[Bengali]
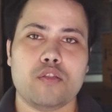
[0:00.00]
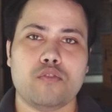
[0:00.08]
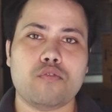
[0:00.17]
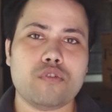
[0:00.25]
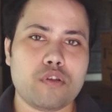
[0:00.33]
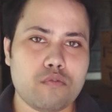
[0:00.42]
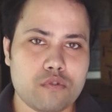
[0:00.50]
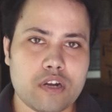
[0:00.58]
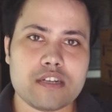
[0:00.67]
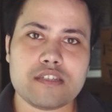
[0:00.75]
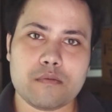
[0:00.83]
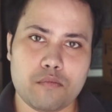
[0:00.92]
তখন ওই
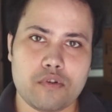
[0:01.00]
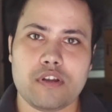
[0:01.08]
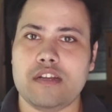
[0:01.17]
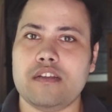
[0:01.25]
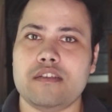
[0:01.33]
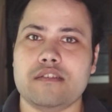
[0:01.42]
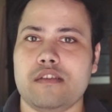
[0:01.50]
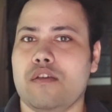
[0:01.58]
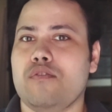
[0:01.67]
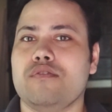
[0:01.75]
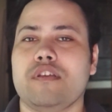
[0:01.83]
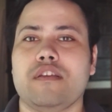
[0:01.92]
ওনার যা বললেন সেই
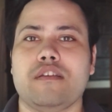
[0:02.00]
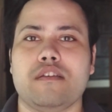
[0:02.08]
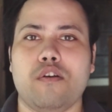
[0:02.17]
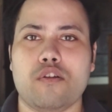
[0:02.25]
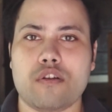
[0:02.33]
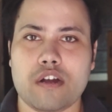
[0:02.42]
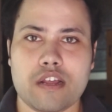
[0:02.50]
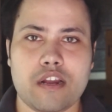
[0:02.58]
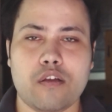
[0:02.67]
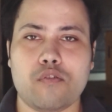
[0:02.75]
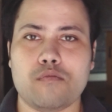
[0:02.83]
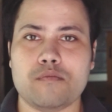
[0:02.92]
অনুযায়ী ঘটনাটা
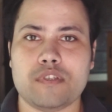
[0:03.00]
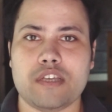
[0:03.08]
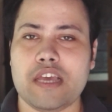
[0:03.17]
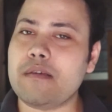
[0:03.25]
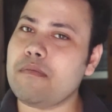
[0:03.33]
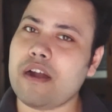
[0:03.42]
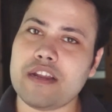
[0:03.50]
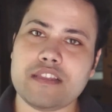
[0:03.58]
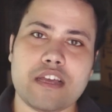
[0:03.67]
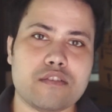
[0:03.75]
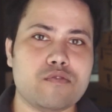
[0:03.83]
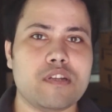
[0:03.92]
এরকম যে এই
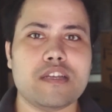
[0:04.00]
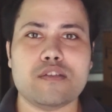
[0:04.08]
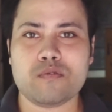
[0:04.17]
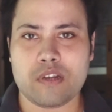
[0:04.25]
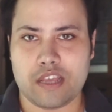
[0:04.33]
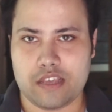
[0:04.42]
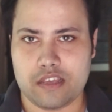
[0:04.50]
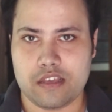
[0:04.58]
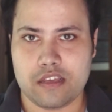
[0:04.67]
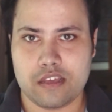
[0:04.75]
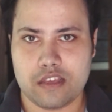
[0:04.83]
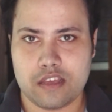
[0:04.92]
বাড়িতে অ্যাকচুয়ালি কিছু নেই
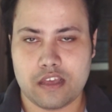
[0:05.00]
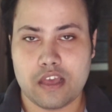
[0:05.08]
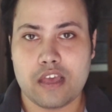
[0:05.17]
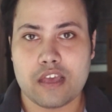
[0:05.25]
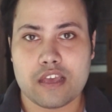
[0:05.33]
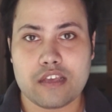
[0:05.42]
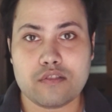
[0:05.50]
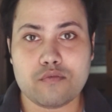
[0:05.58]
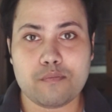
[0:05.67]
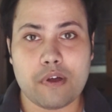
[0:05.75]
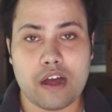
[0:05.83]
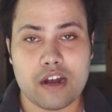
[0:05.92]
কিন্তু
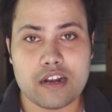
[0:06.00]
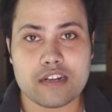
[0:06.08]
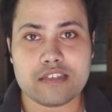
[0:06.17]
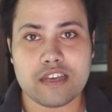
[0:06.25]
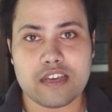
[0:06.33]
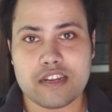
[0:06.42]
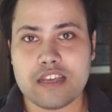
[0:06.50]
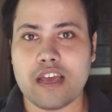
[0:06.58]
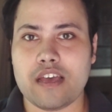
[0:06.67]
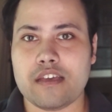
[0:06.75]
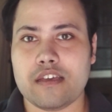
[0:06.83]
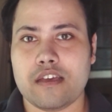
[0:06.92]
পাহাড়ের যে
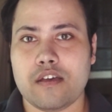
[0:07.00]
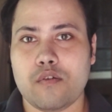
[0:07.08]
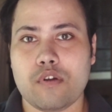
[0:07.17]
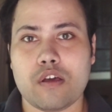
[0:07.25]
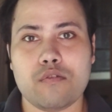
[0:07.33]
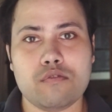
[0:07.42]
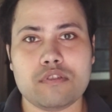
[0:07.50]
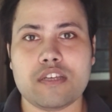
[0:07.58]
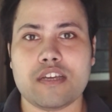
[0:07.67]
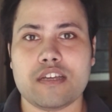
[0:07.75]
এরিয়ায় ওরা ঘুরতে